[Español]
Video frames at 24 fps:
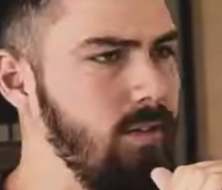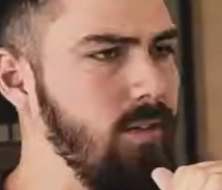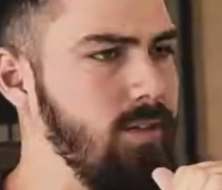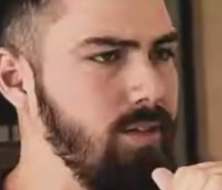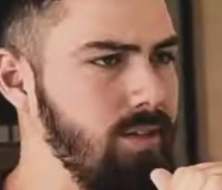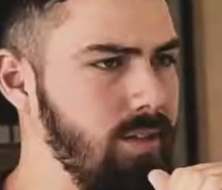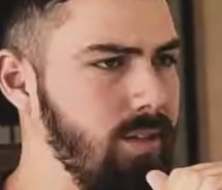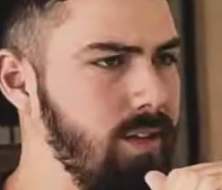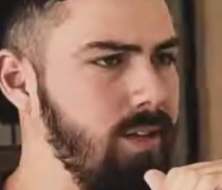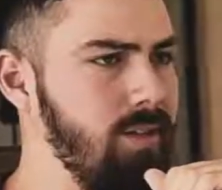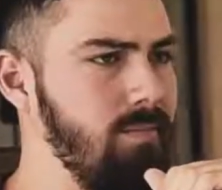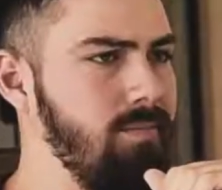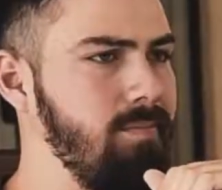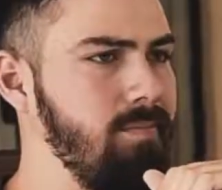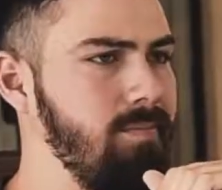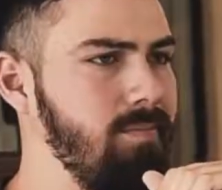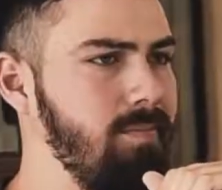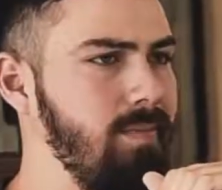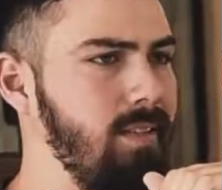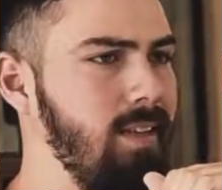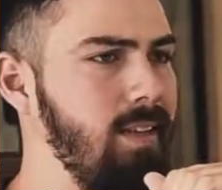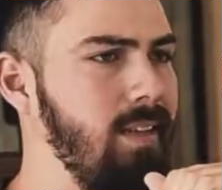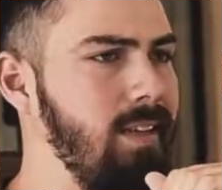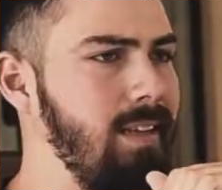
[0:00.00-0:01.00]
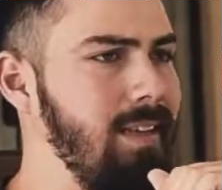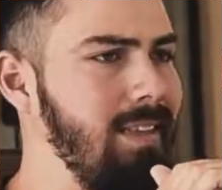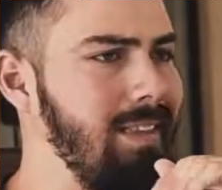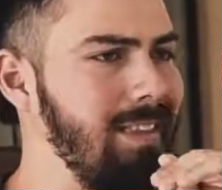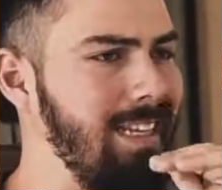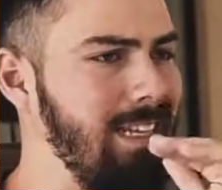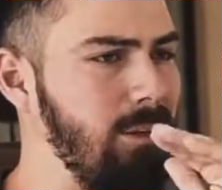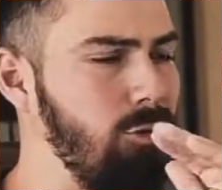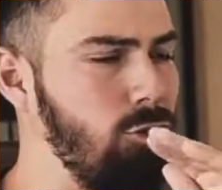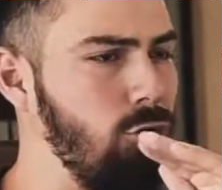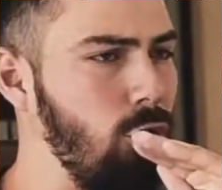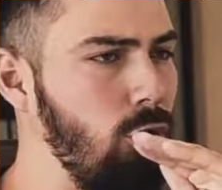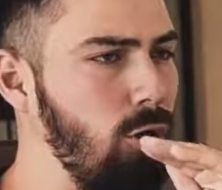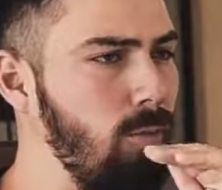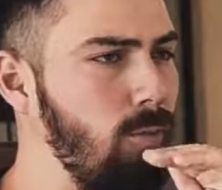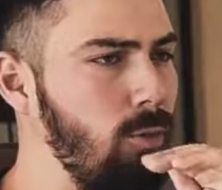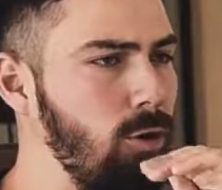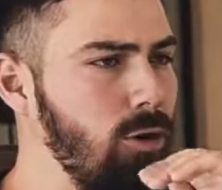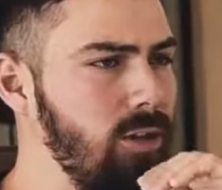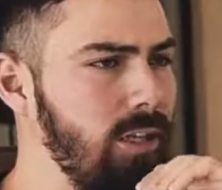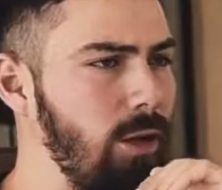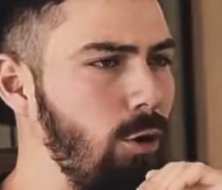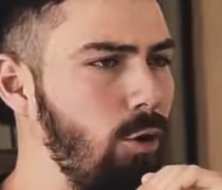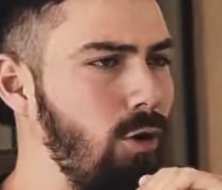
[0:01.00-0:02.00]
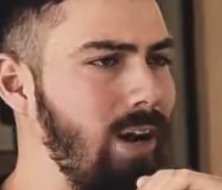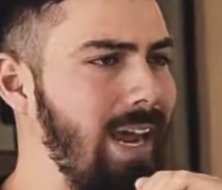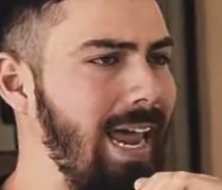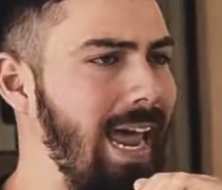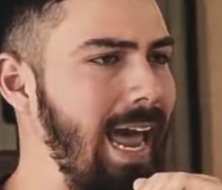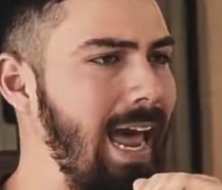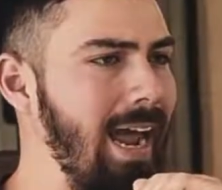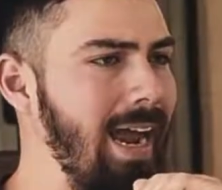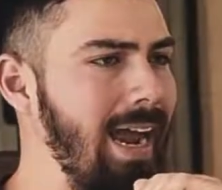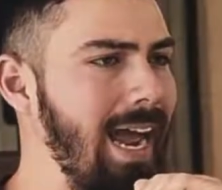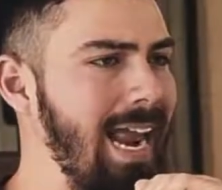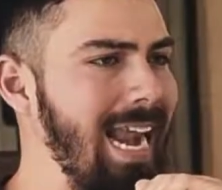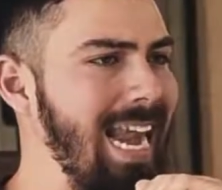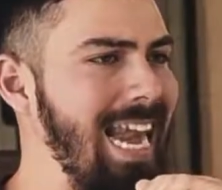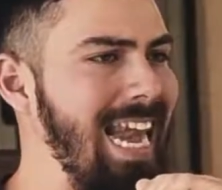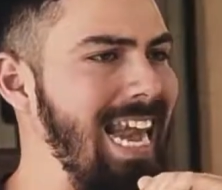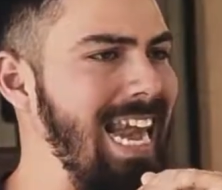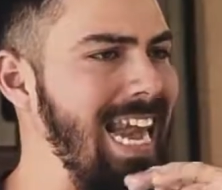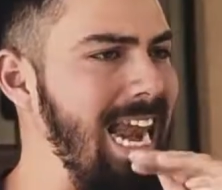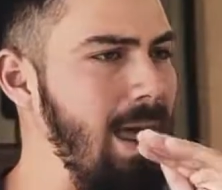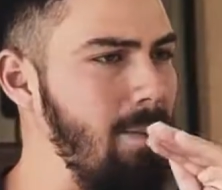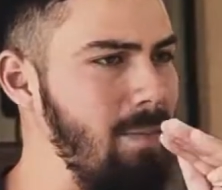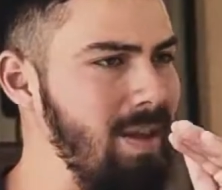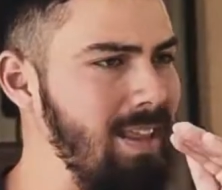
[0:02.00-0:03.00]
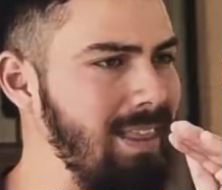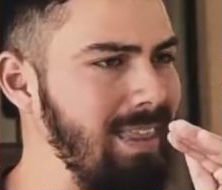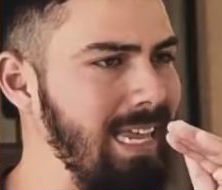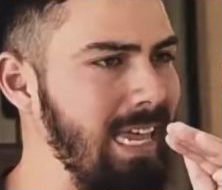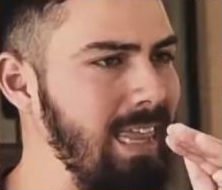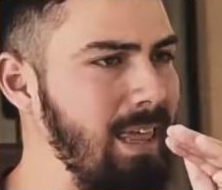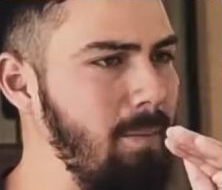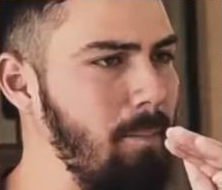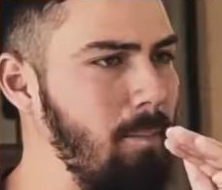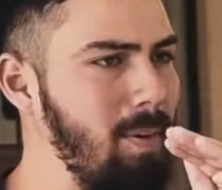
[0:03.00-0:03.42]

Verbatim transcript: Sí. De todo volteo que haga, la mitad de